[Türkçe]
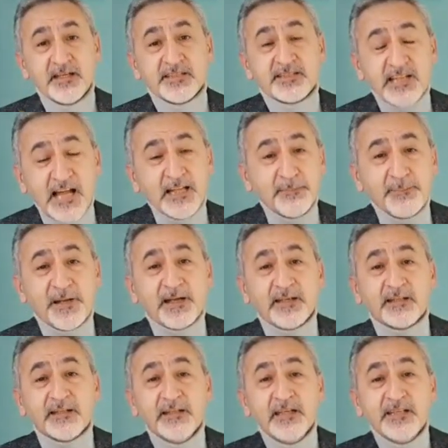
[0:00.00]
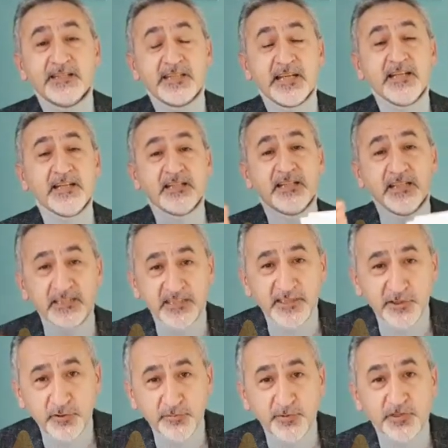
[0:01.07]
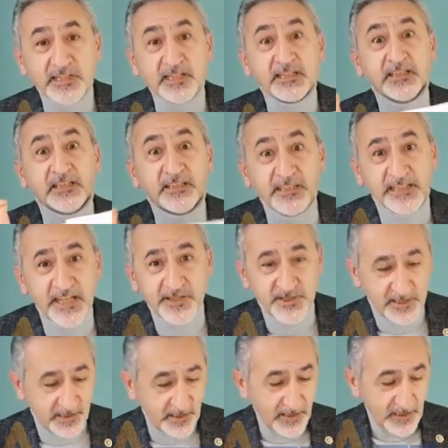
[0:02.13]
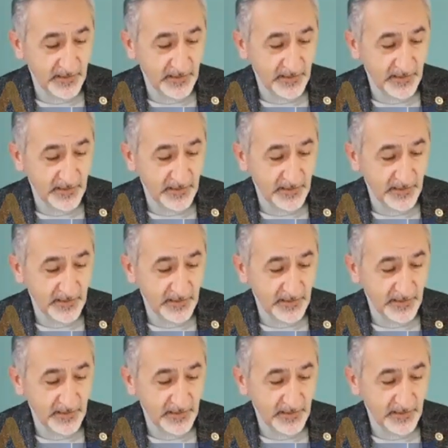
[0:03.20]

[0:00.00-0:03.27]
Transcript: Sağlık Bakanı senin kırdığın yumurta kırkı geçti.